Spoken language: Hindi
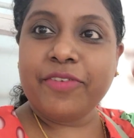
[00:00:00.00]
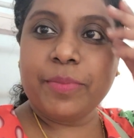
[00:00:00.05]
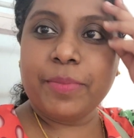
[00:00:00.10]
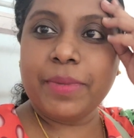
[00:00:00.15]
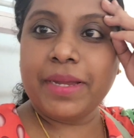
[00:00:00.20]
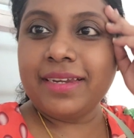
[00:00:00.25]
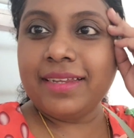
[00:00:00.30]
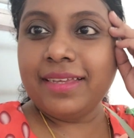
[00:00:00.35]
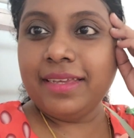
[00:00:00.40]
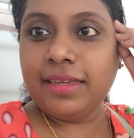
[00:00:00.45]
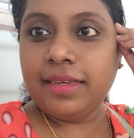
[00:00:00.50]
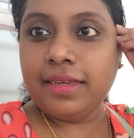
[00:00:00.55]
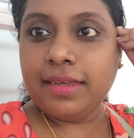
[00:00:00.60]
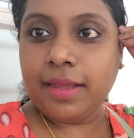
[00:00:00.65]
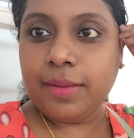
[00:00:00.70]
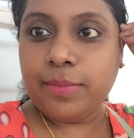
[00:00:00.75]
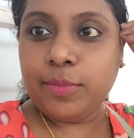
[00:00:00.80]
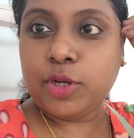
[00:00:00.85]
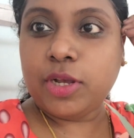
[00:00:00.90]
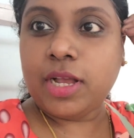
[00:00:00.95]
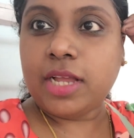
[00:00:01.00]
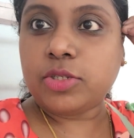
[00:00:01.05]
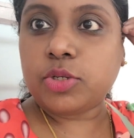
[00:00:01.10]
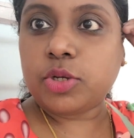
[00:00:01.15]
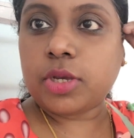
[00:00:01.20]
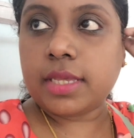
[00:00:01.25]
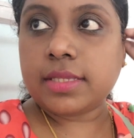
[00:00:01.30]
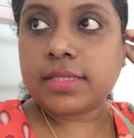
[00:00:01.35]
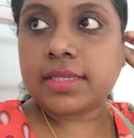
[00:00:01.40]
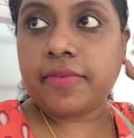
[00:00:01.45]
बड़ी हम लोग आ
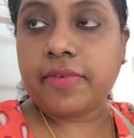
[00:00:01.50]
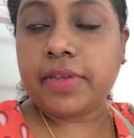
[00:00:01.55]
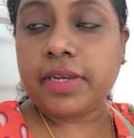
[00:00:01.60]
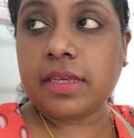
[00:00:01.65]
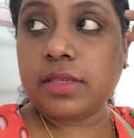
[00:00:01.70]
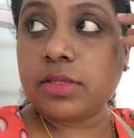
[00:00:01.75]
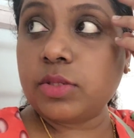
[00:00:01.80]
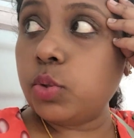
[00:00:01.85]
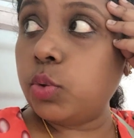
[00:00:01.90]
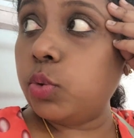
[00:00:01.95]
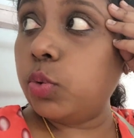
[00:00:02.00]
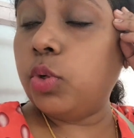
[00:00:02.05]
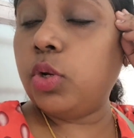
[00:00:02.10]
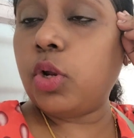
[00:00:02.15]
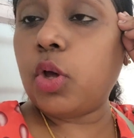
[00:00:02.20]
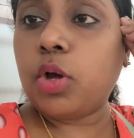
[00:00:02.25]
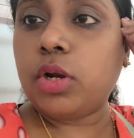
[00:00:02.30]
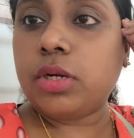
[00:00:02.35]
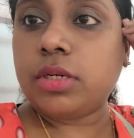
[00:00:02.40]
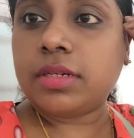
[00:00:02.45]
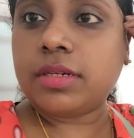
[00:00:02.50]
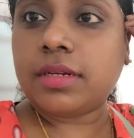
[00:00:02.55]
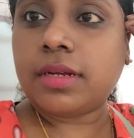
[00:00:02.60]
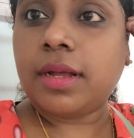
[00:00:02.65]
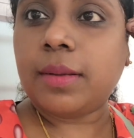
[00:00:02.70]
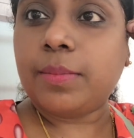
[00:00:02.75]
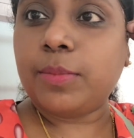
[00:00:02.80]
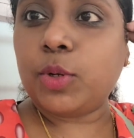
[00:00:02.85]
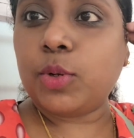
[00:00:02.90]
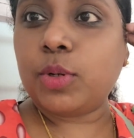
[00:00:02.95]
चुके हैं पेविन के स्कूल और
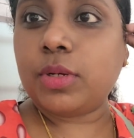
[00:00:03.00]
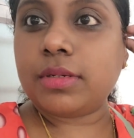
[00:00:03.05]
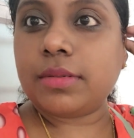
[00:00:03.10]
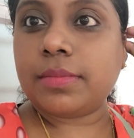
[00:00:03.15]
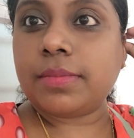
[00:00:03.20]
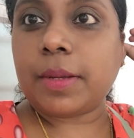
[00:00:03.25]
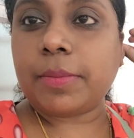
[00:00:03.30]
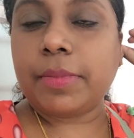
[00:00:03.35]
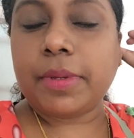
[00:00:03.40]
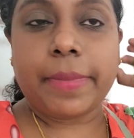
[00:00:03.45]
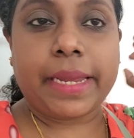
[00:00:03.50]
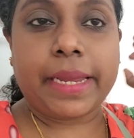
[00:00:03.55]
हम लोग अभी